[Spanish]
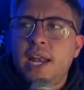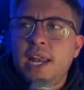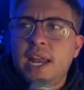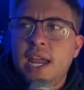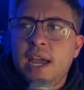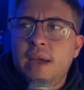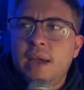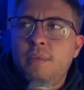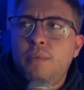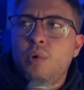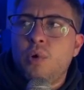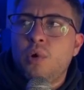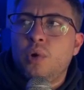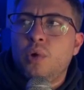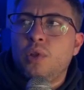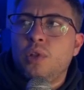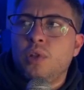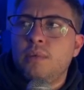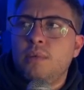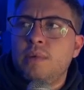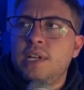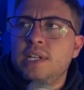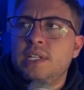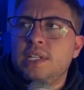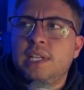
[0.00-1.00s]

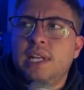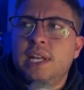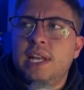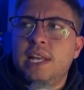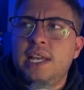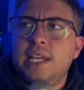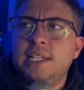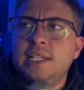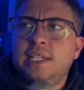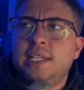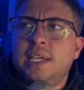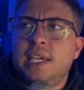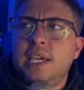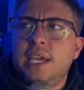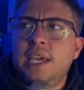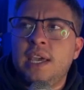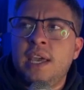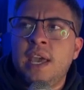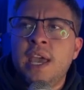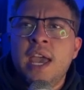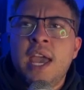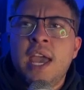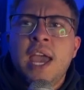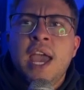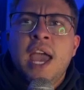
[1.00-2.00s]
Volodymyr Zelensky,
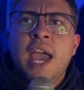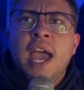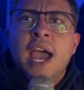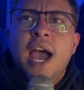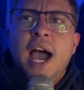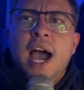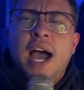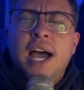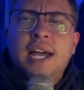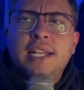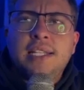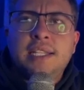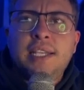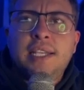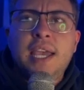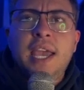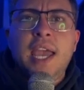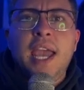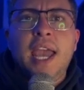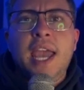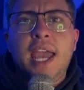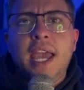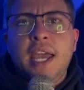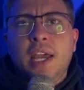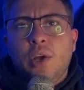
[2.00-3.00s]
hace
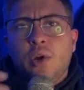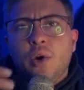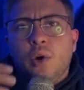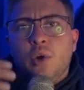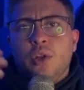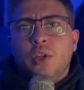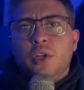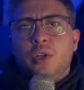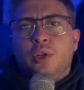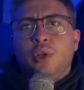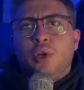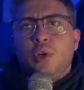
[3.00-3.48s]
eco de todo